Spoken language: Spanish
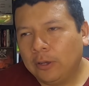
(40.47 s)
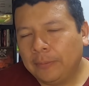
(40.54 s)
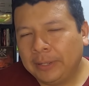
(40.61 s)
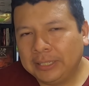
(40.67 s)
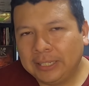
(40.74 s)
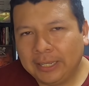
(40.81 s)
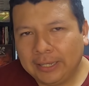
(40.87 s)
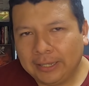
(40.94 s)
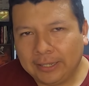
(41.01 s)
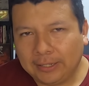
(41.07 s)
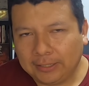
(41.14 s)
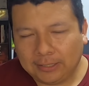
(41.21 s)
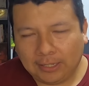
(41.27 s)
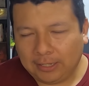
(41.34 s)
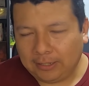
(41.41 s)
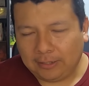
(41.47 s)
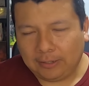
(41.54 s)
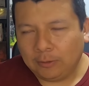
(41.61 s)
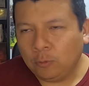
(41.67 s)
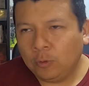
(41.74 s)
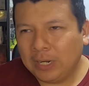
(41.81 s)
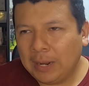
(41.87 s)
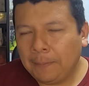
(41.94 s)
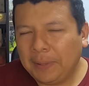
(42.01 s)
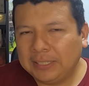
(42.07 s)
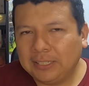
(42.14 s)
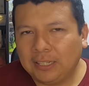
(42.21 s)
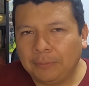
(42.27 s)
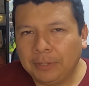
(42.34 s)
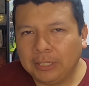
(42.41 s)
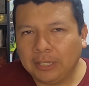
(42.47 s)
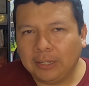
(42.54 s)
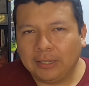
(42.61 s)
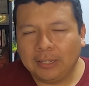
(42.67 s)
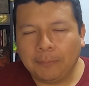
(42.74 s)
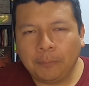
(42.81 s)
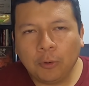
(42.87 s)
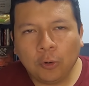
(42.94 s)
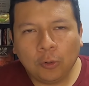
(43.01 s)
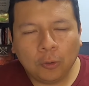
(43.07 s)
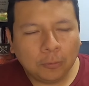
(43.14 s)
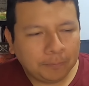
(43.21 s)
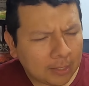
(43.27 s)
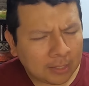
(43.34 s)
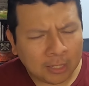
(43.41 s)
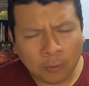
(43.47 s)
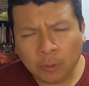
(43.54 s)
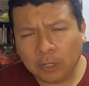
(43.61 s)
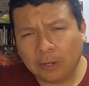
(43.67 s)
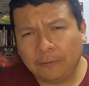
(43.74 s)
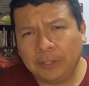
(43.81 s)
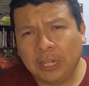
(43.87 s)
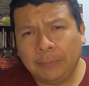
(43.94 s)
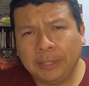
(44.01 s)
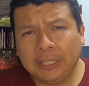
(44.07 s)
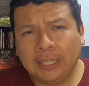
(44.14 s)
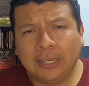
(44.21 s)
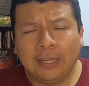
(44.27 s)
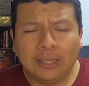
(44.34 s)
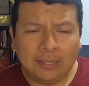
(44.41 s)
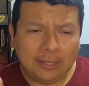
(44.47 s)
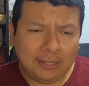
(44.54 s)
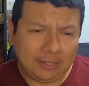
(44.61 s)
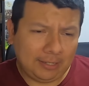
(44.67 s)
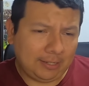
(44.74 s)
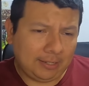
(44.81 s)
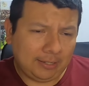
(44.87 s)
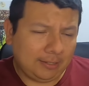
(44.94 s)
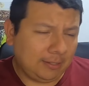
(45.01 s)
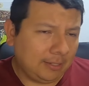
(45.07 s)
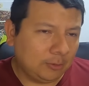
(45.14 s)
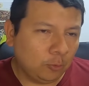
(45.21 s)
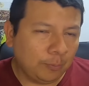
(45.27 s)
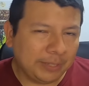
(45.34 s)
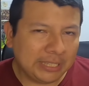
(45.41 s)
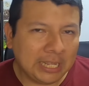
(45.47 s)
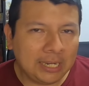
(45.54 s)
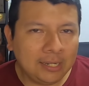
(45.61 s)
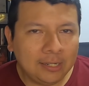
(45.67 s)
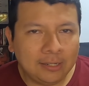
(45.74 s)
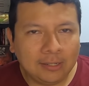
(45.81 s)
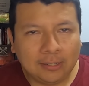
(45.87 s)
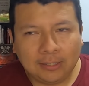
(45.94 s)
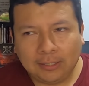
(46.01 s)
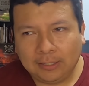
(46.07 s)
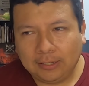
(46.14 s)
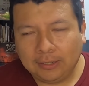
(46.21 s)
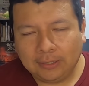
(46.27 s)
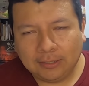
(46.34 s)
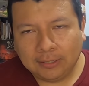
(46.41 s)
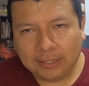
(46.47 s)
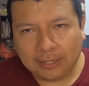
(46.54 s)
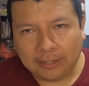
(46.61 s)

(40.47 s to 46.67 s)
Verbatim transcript: obviamente eh, un gran pase también de, Polo y bueno, que finalmente... Eh, es un penal eh,